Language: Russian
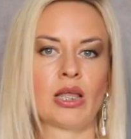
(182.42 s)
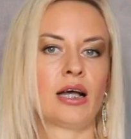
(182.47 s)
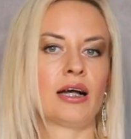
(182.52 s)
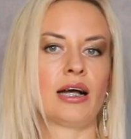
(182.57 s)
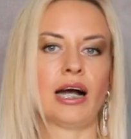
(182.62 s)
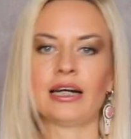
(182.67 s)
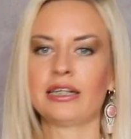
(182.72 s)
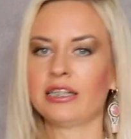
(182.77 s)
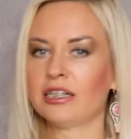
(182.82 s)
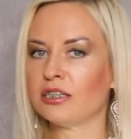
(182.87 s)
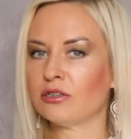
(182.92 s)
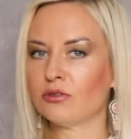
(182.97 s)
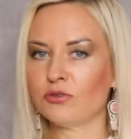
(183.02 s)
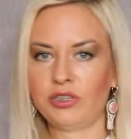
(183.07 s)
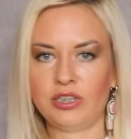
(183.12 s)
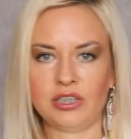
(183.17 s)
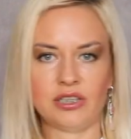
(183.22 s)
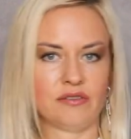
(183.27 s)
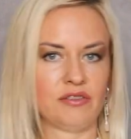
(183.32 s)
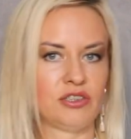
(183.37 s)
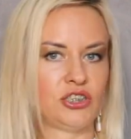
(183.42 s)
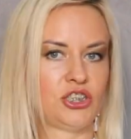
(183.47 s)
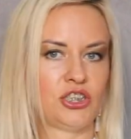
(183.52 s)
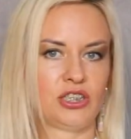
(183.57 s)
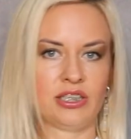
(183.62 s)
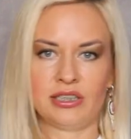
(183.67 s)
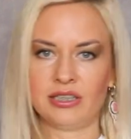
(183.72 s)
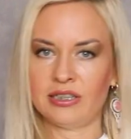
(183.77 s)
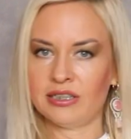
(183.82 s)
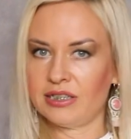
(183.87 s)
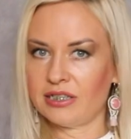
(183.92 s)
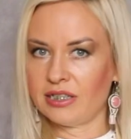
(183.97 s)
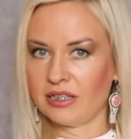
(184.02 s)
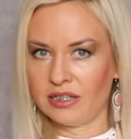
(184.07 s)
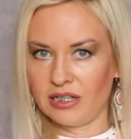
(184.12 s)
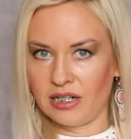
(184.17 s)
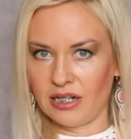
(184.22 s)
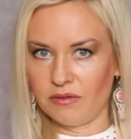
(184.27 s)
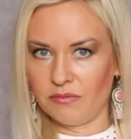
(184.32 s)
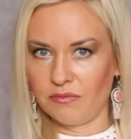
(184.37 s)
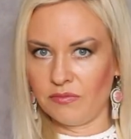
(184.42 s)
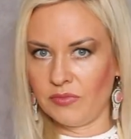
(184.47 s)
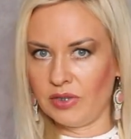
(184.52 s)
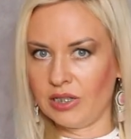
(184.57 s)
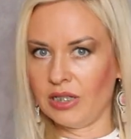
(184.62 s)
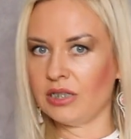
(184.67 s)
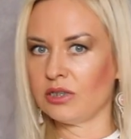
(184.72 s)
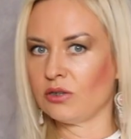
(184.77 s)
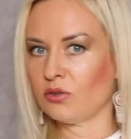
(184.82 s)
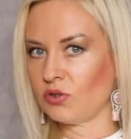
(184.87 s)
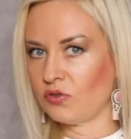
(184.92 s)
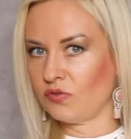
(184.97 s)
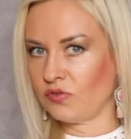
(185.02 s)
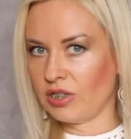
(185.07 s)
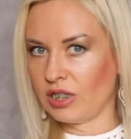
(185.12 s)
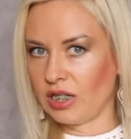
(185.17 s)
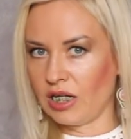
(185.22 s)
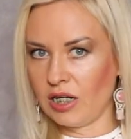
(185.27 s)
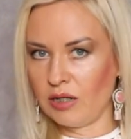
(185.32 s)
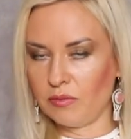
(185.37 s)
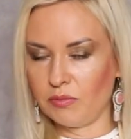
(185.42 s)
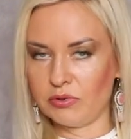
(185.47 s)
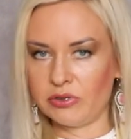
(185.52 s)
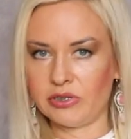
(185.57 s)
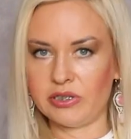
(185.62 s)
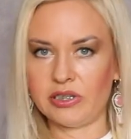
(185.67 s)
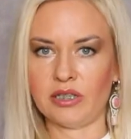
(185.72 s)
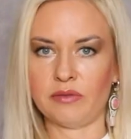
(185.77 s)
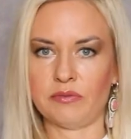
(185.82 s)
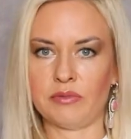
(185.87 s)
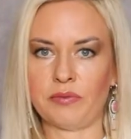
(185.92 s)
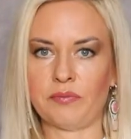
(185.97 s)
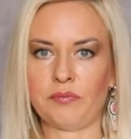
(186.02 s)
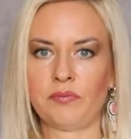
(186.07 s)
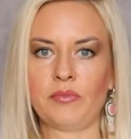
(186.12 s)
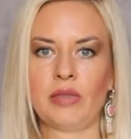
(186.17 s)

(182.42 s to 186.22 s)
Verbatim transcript: как рекрутировать через Инстаграм, да, это уже вторая подтема.